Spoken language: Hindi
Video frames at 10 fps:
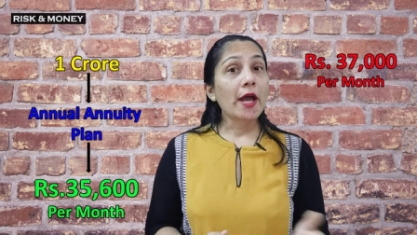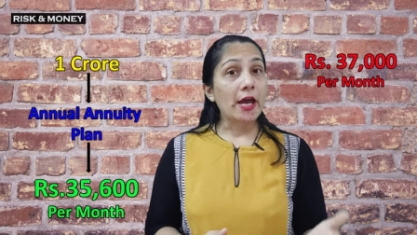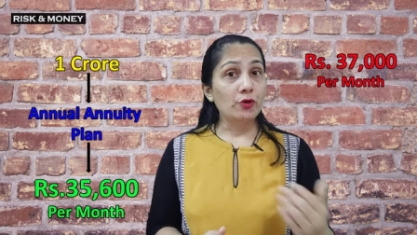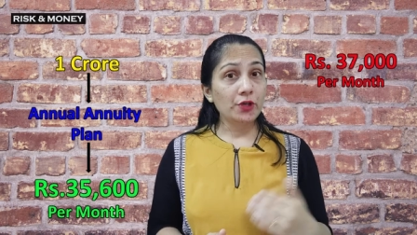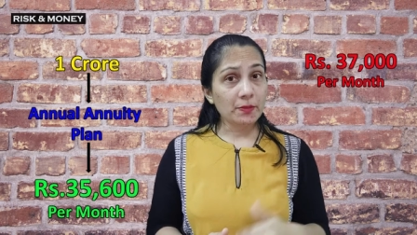
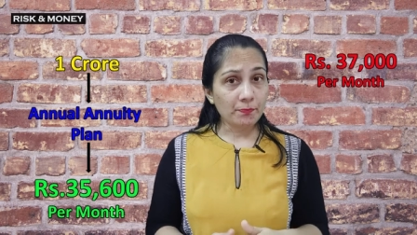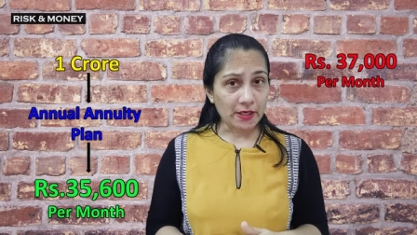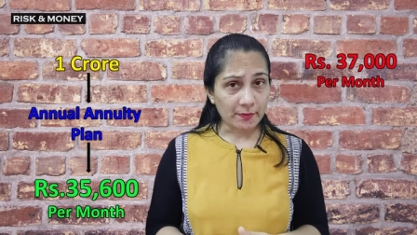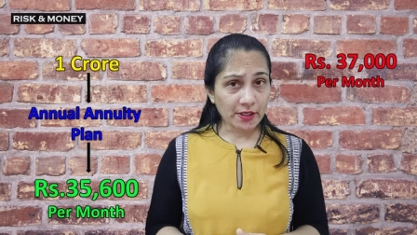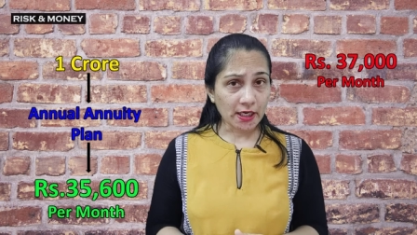एनुटी
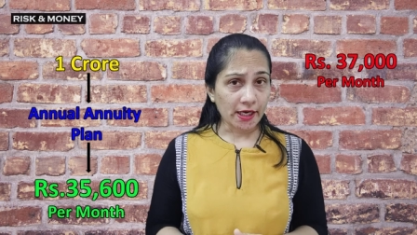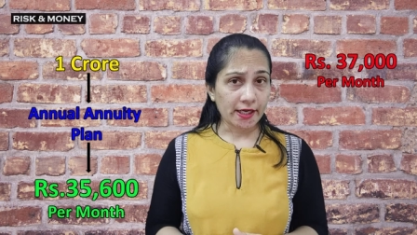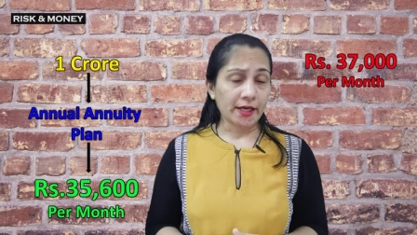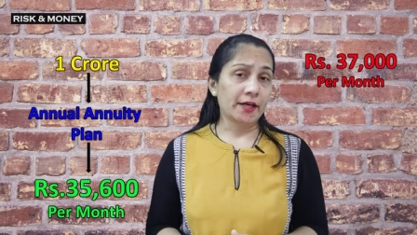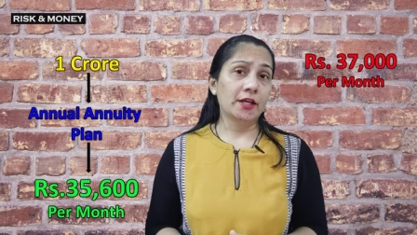पेमेंट आ
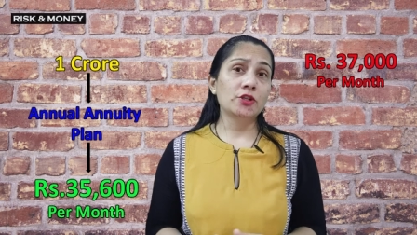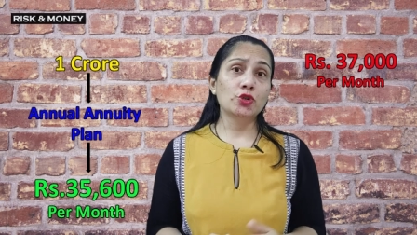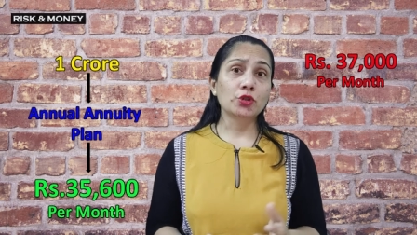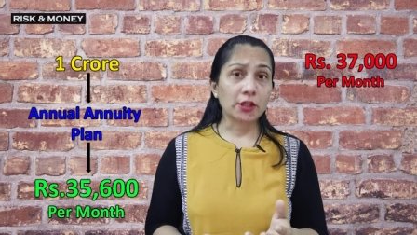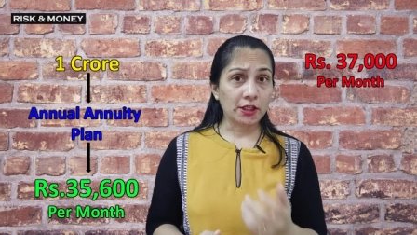रहा है
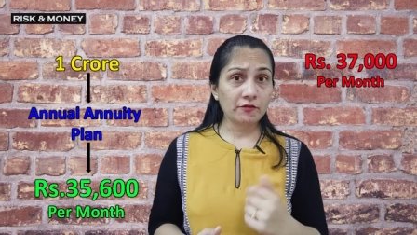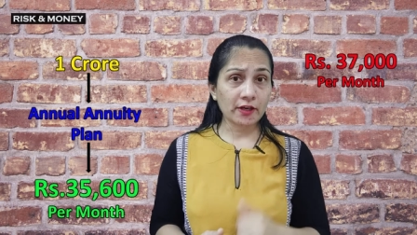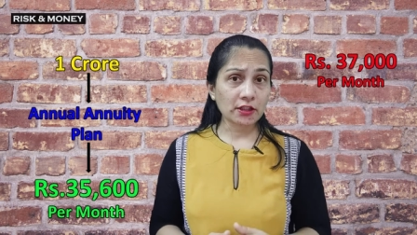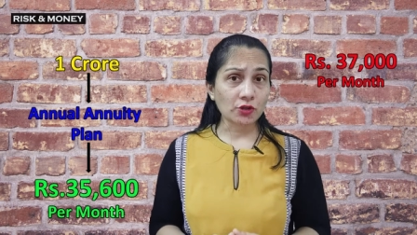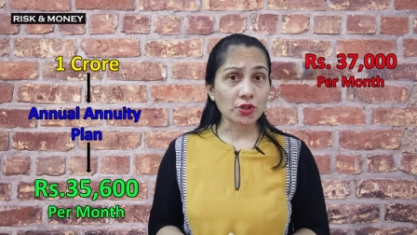जो थर्टी
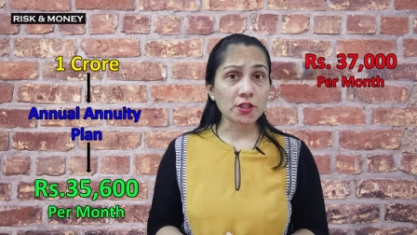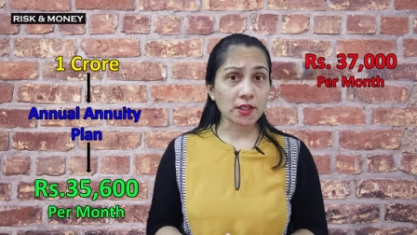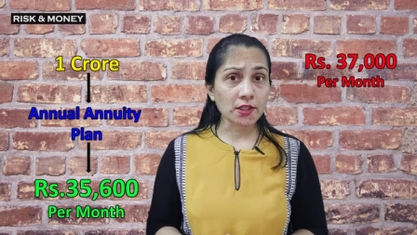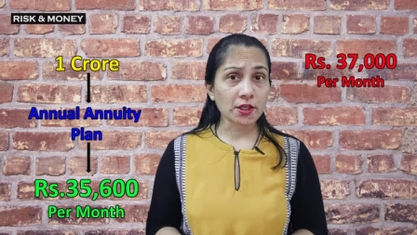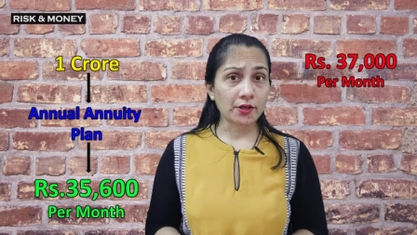फाइव थाउजेंड
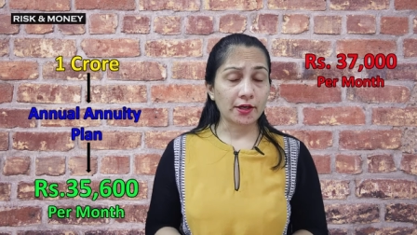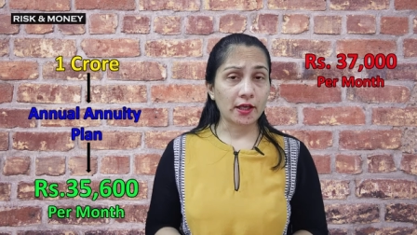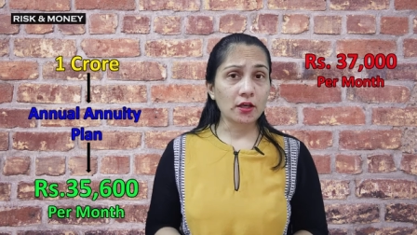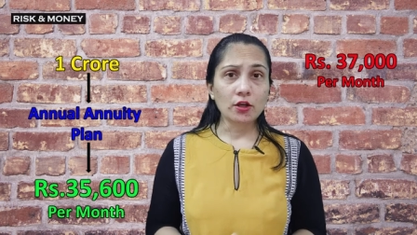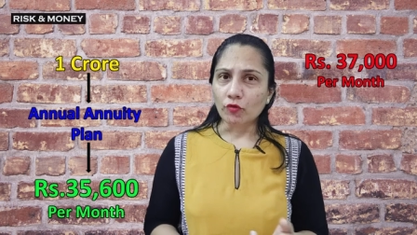सिक्स हंड्रेड है